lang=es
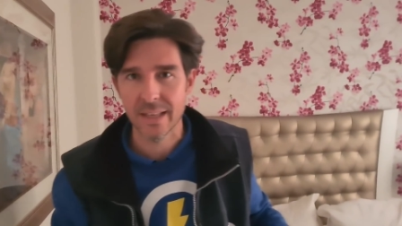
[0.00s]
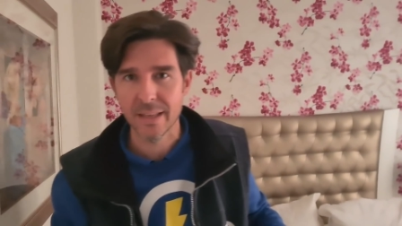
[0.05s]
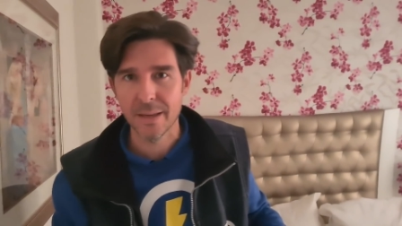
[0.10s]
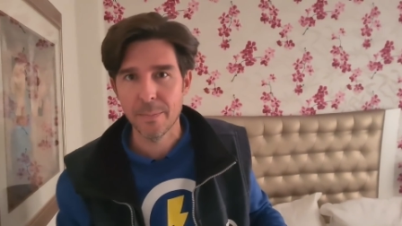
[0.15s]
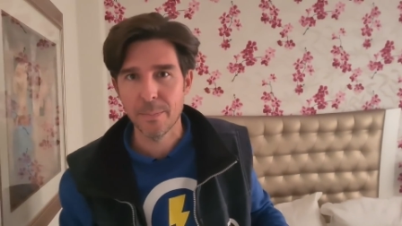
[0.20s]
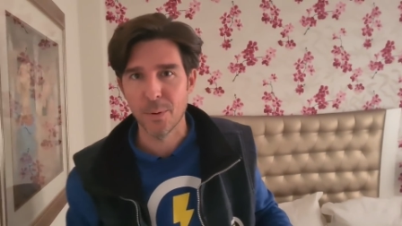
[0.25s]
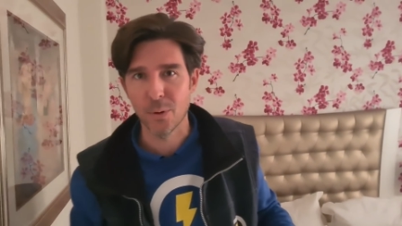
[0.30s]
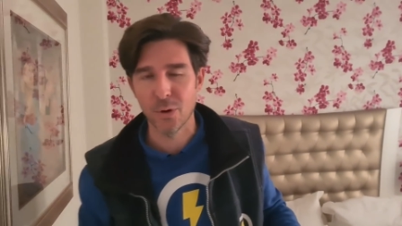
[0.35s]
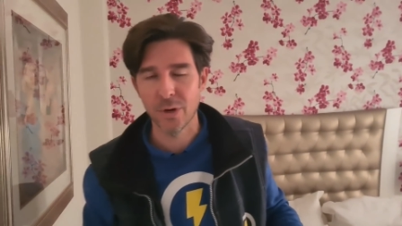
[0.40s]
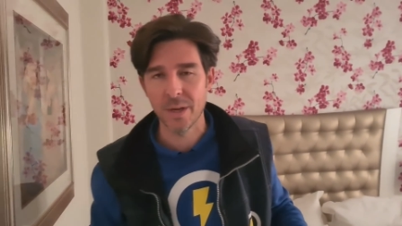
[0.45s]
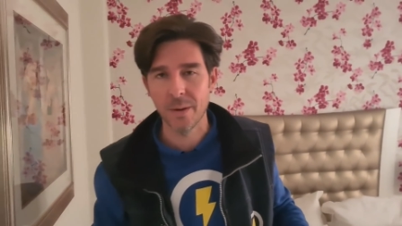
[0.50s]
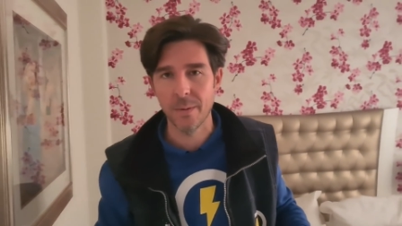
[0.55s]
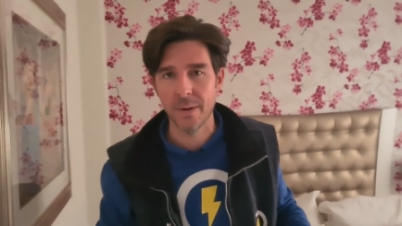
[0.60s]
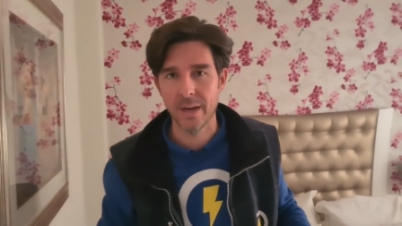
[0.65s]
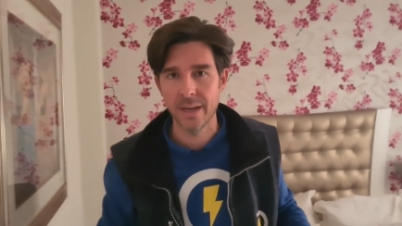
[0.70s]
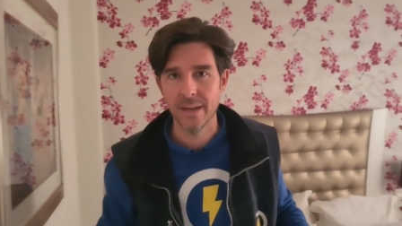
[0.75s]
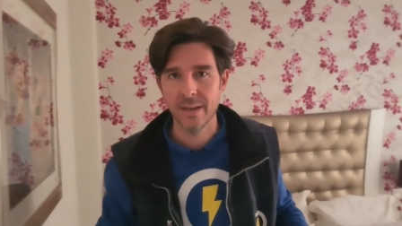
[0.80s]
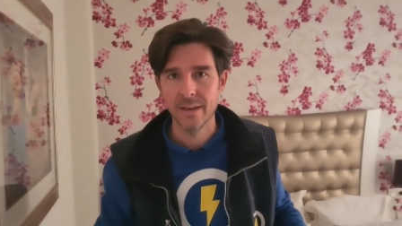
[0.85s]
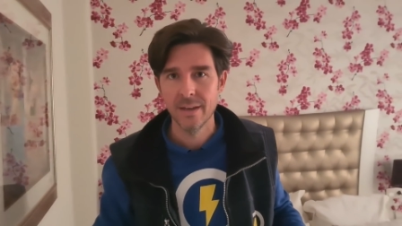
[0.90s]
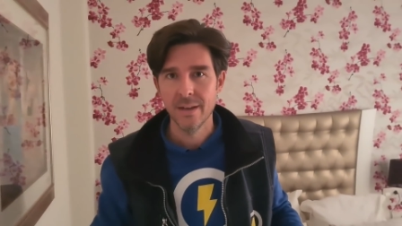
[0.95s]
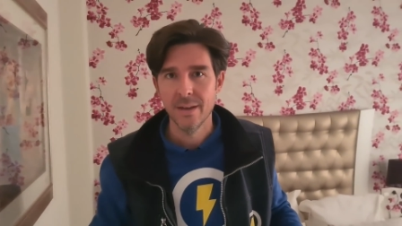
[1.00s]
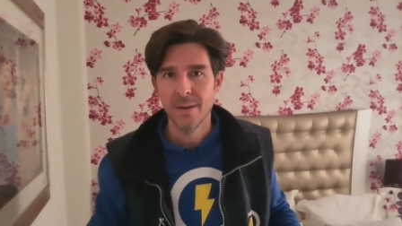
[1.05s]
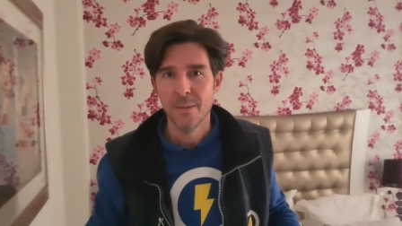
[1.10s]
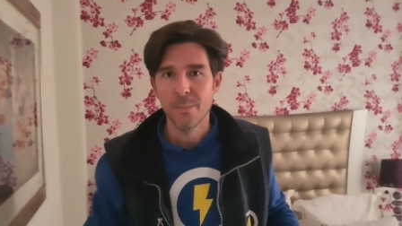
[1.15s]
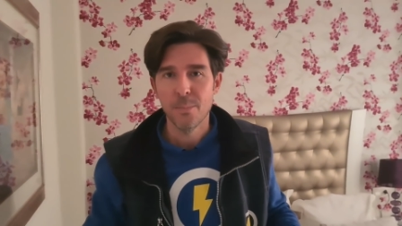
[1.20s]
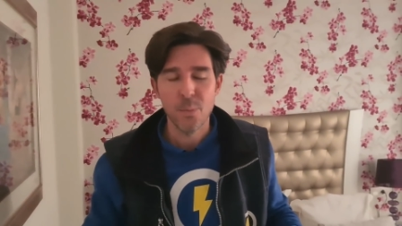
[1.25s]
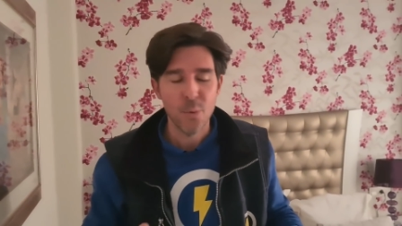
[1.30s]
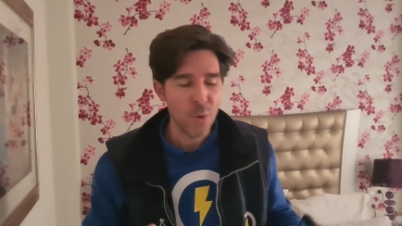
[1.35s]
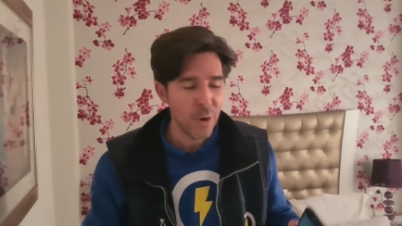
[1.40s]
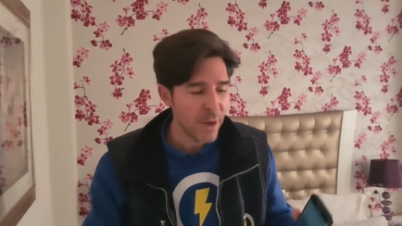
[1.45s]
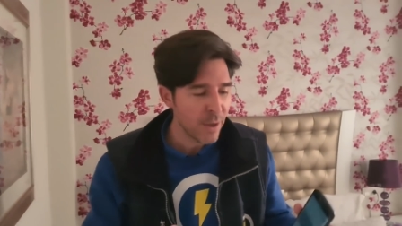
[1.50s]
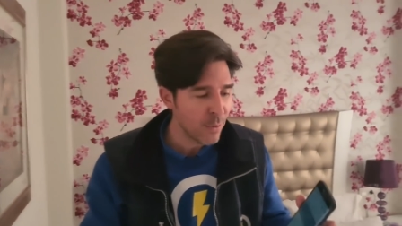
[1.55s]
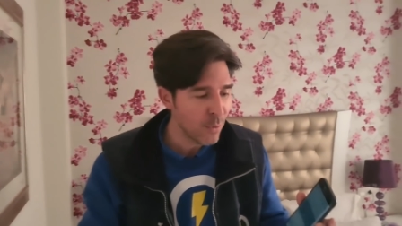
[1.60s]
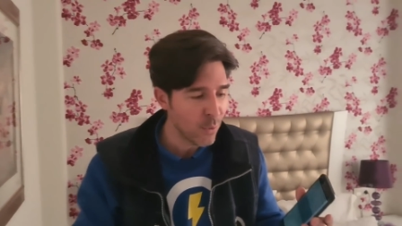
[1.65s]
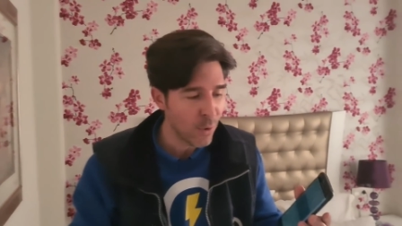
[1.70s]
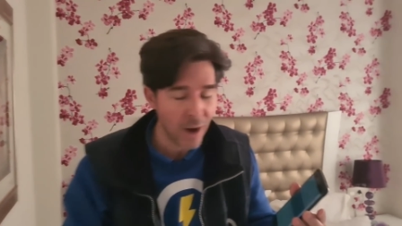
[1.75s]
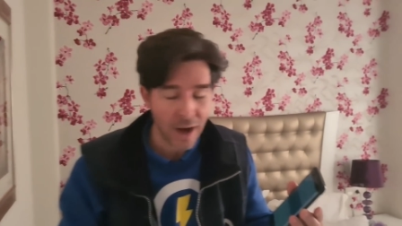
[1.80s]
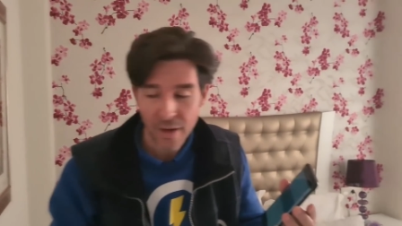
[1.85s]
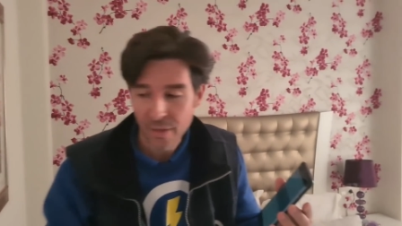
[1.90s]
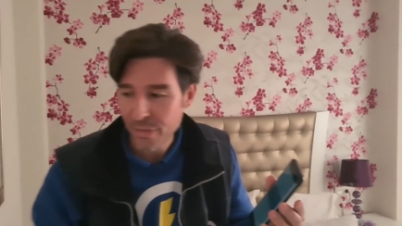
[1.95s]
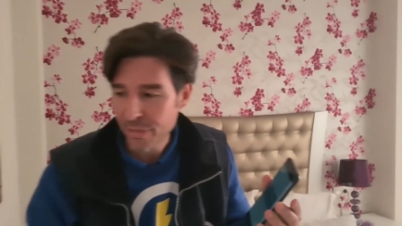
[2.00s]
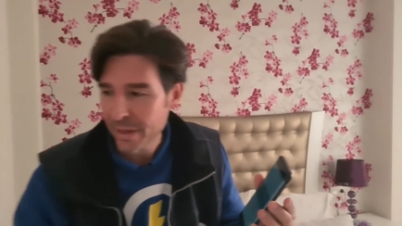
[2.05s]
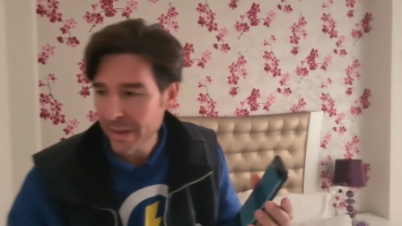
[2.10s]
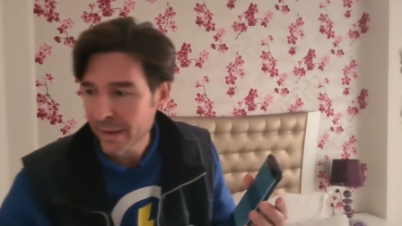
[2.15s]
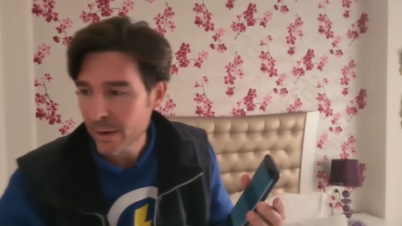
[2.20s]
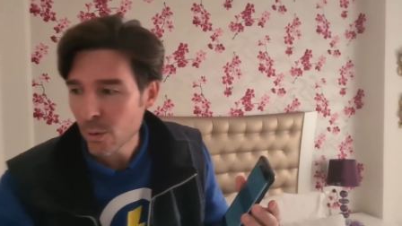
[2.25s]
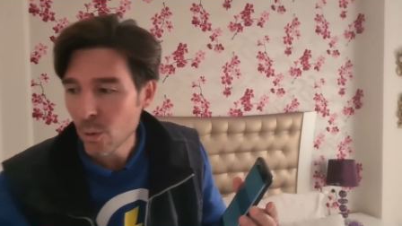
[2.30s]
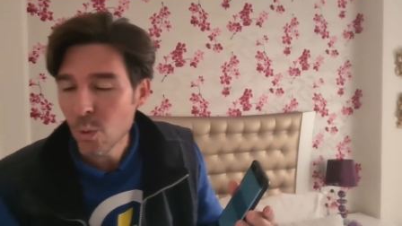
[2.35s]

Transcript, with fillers: disponible, puedo hacer